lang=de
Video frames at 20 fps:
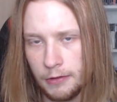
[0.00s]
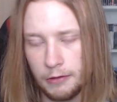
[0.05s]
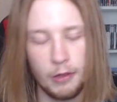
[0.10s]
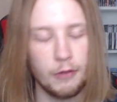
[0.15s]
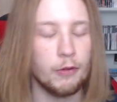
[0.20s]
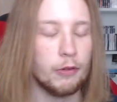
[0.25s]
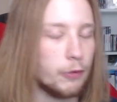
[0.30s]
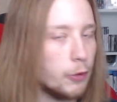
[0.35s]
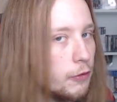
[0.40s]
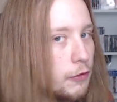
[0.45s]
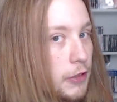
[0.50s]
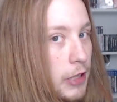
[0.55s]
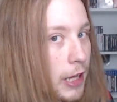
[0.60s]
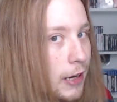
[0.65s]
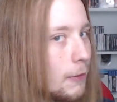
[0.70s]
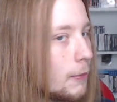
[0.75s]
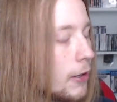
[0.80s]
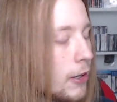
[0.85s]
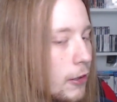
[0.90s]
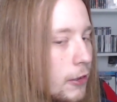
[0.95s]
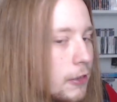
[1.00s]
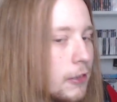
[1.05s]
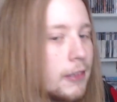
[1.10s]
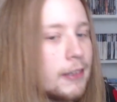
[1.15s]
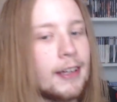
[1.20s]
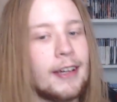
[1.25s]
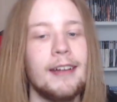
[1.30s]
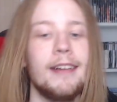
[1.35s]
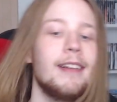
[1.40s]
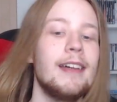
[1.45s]
12.15 Uhr, um genau zu
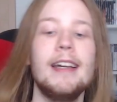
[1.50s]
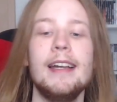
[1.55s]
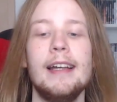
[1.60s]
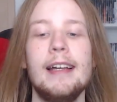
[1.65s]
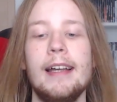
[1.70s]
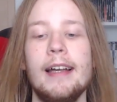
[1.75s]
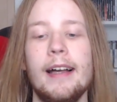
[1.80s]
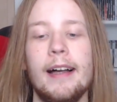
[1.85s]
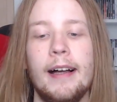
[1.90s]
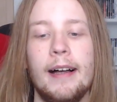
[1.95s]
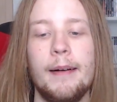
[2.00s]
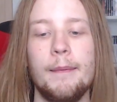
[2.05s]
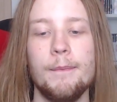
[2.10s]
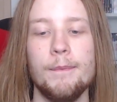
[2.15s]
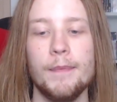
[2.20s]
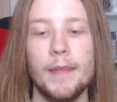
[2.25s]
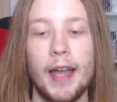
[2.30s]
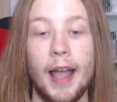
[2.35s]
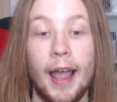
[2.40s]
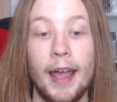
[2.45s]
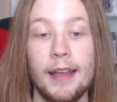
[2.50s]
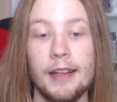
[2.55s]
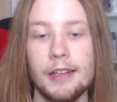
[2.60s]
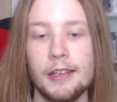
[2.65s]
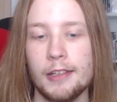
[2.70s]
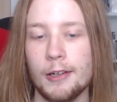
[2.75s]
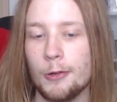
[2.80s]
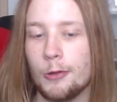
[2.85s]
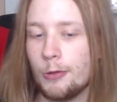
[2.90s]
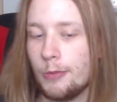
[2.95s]
sein, ähm,
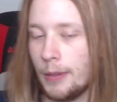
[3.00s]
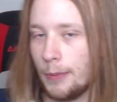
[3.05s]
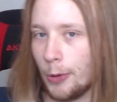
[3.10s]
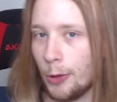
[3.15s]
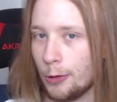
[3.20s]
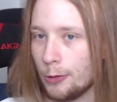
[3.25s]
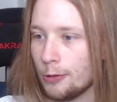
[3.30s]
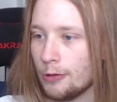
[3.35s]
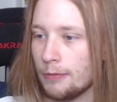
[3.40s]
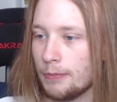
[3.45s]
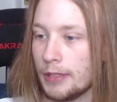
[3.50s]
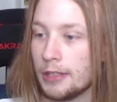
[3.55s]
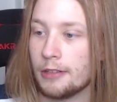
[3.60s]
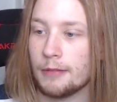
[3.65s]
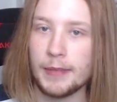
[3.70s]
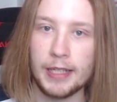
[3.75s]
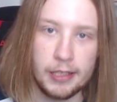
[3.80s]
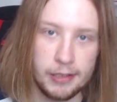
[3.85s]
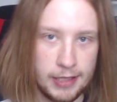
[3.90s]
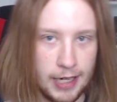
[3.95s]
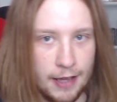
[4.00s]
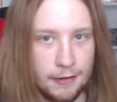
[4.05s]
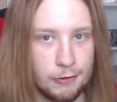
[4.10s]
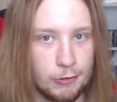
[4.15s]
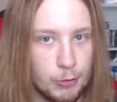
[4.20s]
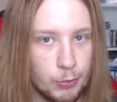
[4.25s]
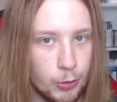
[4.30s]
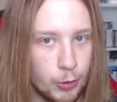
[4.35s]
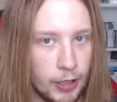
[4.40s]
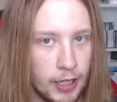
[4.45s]
als auch Überbrückung bis zum nächsten
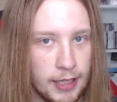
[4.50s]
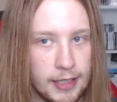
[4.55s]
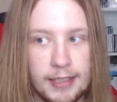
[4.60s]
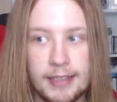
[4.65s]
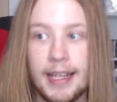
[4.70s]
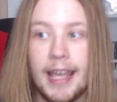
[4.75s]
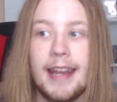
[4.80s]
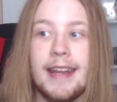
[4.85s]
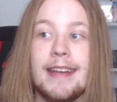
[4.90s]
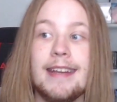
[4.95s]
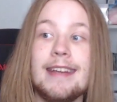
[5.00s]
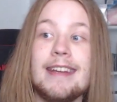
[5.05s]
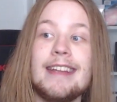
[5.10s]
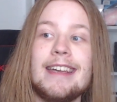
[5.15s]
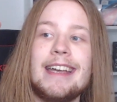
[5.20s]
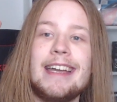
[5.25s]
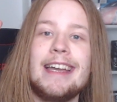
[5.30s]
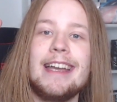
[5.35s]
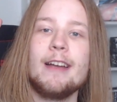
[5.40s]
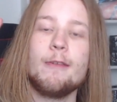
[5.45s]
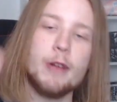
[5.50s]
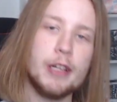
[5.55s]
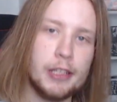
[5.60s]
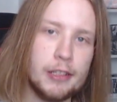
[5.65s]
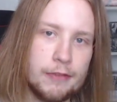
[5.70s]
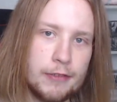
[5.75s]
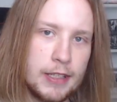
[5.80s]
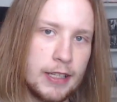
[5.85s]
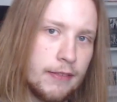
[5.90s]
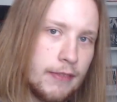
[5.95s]
Livestream-Projekt. Denn Resi
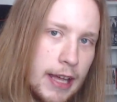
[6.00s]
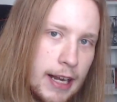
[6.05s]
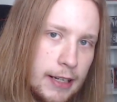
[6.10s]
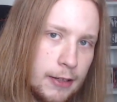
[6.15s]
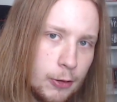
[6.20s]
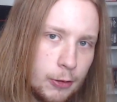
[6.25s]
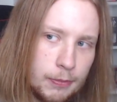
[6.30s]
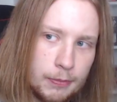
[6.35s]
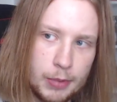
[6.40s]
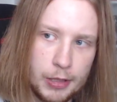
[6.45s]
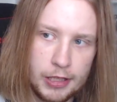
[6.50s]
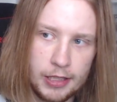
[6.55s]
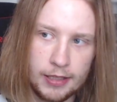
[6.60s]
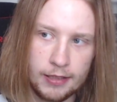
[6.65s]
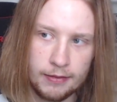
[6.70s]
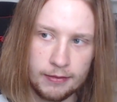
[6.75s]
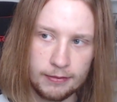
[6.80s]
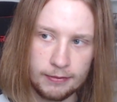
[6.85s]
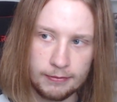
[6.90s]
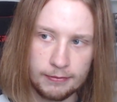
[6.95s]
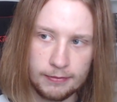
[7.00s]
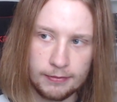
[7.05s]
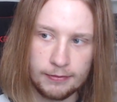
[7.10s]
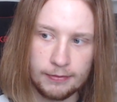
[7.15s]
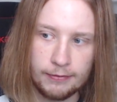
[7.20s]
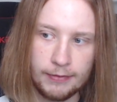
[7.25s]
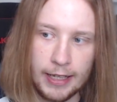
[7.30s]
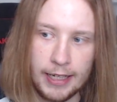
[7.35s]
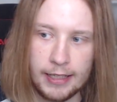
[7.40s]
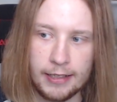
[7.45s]
4 werde ich noch ein bisschen,
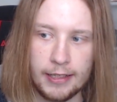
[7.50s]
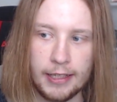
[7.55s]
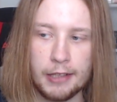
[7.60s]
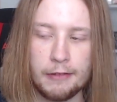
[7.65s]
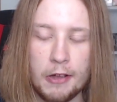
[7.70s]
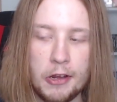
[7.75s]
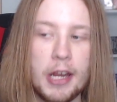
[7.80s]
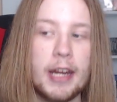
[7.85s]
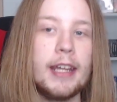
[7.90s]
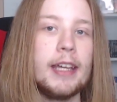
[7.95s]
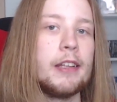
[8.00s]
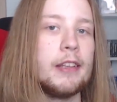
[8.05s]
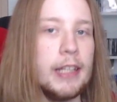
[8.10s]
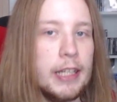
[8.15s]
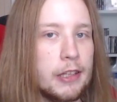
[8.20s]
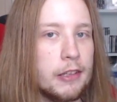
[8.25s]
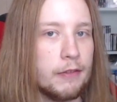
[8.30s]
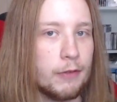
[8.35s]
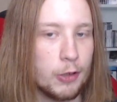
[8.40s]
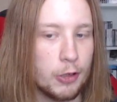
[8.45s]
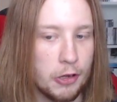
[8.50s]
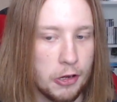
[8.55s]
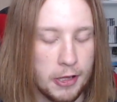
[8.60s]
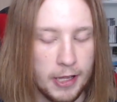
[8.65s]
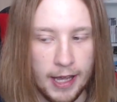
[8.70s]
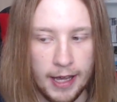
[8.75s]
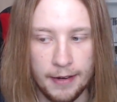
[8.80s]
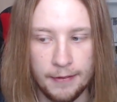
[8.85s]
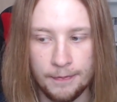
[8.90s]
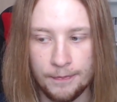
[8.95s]
werde ich jetzt wahrscheinlich erst nächste Woche
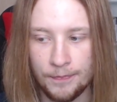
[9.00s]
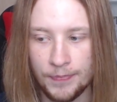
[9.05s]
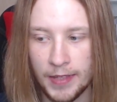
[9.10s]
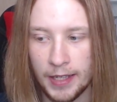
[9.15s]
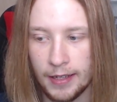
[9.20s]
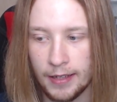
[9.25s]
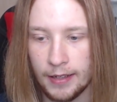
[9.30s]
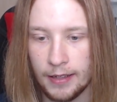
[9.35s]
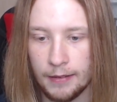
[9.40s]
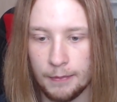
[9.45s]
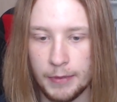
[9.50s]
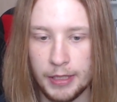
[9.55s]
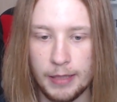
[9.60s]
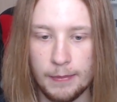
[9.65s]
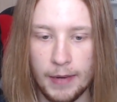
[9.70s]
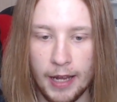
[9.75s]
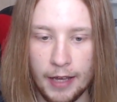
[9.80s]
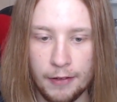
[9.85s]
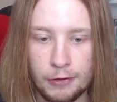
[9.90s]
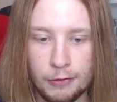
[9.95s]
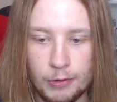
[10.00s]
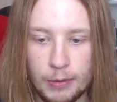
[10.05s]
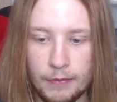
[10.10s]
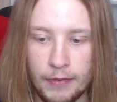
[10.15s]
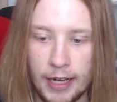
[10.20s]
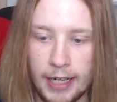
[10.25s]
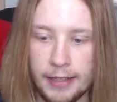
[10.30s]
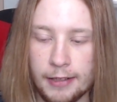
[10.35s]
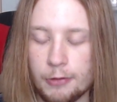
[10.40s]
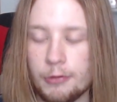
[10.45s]
starten mit dem Livestream,
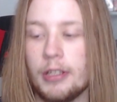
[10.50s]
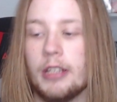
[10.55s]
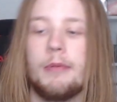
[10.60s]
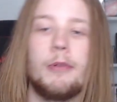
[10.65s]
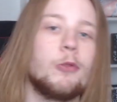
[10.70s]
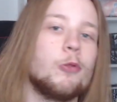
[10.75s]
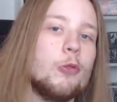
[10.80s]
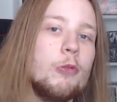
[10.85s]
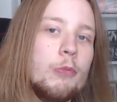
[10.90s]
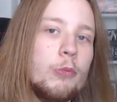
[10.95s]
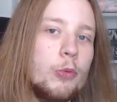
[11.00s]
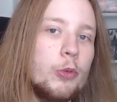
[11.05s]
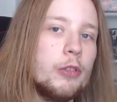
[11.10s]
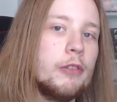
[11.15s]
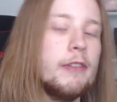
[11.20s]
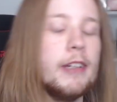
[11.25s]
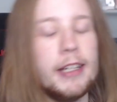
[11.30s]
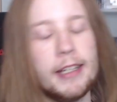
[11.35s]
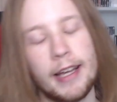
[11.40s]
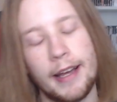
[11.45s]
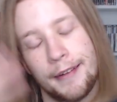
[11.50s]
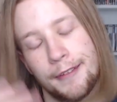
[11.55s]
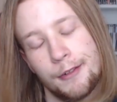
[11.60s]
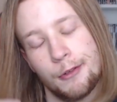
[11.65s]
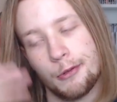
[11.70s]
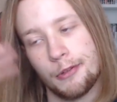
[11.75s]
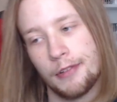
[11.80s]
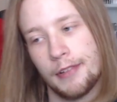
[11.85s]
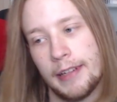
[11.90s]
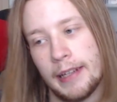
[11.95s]
weil ich natürlich erstmal gucken muss, wie das alles
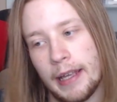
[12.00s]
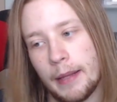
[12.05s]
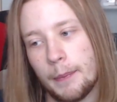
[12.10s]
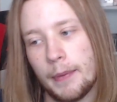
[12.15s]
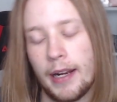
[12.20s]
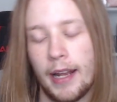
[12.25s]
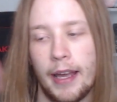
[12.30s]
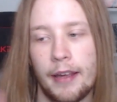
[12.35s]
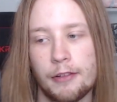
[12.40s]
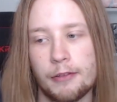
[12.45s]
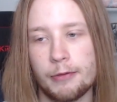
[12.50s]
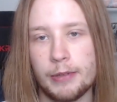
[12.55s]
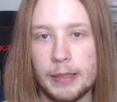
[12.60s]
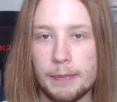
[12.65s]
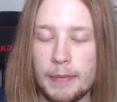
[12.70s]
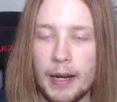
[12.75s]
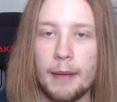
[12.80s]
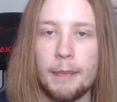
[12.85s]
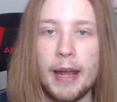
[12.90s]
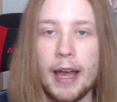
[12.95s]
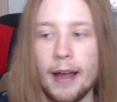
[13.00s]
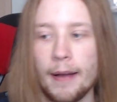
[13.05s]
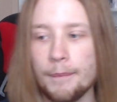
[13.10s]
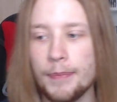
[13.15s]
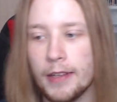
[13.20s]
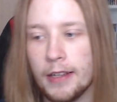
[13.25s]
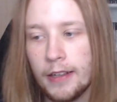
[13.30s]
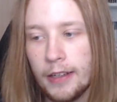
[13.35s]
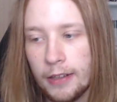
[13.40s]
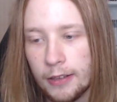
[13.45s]
funktioniert mit Livestream, bla bla.
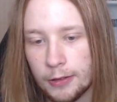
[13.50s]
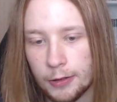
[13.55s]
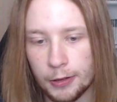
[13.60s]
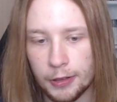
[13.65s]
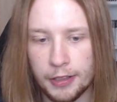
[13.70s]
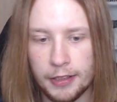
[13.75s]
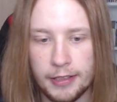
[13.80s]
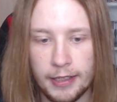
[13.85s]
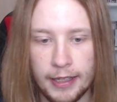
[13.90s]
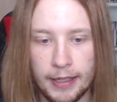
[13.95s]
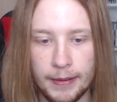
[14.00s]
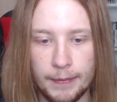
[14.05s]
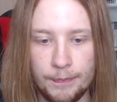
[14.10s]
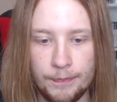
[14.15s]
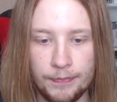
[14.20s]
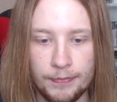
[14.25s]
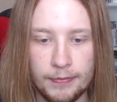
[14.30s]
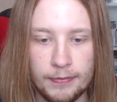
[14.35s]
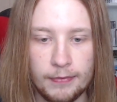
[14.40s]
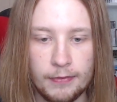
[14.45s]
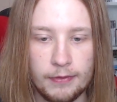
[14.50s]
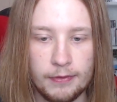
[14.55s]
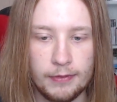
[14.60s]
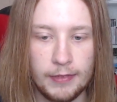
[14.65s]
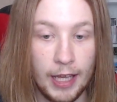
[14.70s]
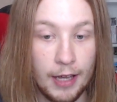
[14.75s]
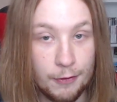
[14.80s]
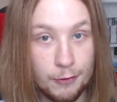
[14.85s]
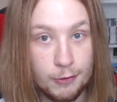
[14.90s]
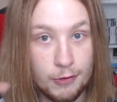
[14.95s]
Und ähm,
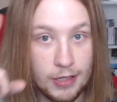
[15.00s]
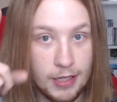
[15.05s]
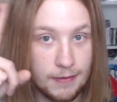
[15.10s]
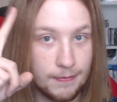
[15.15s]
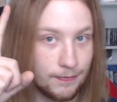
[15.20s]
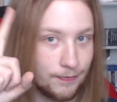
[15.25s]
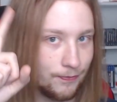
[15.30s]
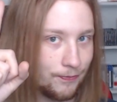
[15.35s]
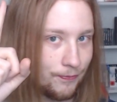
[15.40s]
dafür